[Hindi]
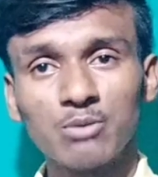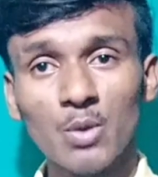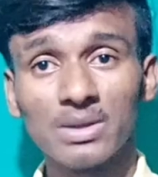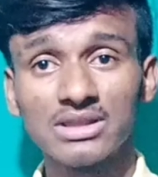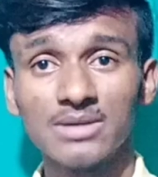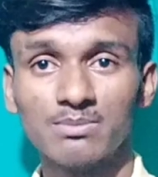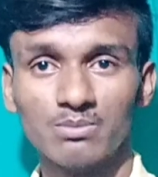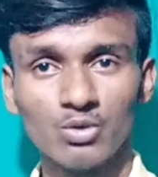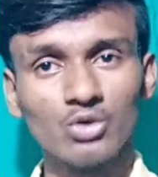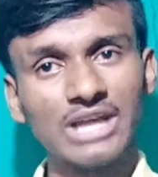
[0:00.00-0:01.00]
आपको मतलब
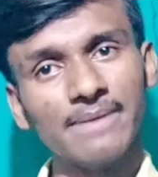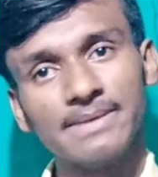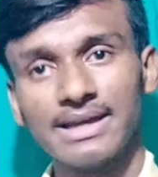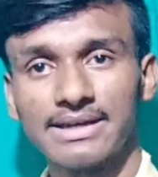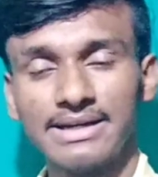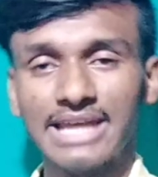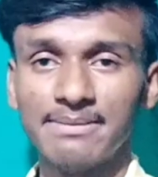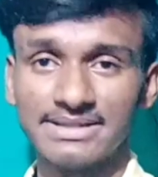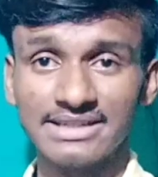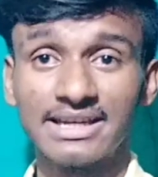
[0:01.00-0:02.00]
ब्लू टाइप या ग्रीन
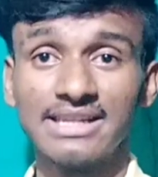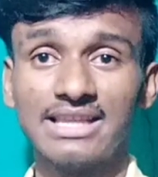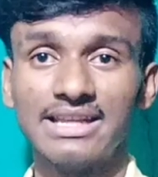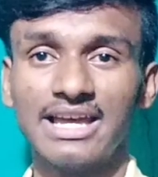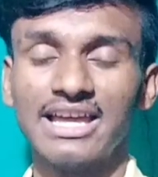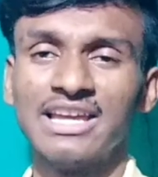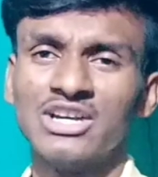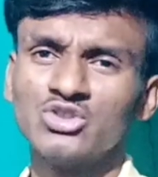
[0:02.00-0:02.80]
टाइप ऐसा खरीद लेना है